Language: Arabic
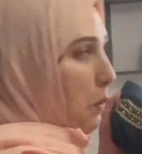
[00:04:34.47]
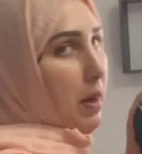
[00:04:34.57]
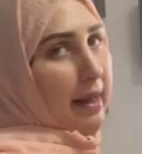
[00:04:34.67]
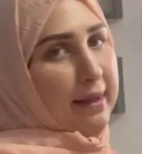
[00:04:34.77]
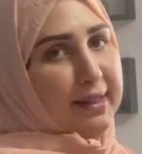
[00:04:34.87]

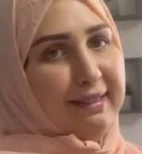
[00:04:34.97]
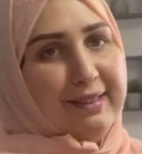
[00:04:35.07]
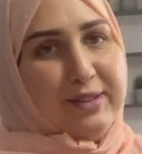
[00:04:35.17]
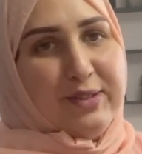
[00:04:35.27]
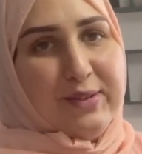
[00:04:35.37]

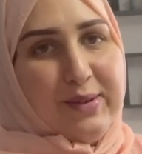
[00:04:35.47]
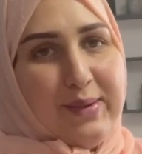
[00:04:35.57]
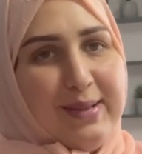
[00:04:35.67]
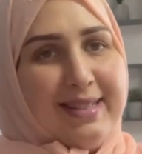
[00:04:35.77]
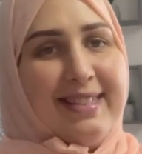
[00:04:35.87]
واحد
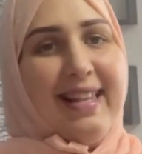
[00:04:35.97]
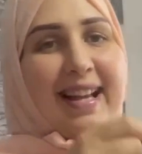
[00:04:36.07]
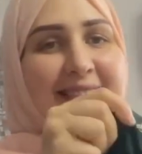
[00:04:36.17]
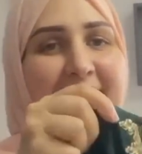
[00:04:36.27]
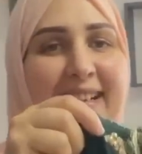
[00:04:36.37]
جوج
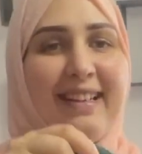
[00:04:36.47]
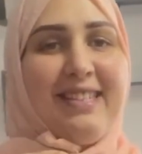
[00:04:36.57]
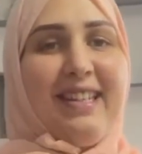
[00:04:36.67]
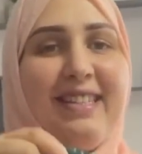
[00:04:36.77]
ثلاثه خصك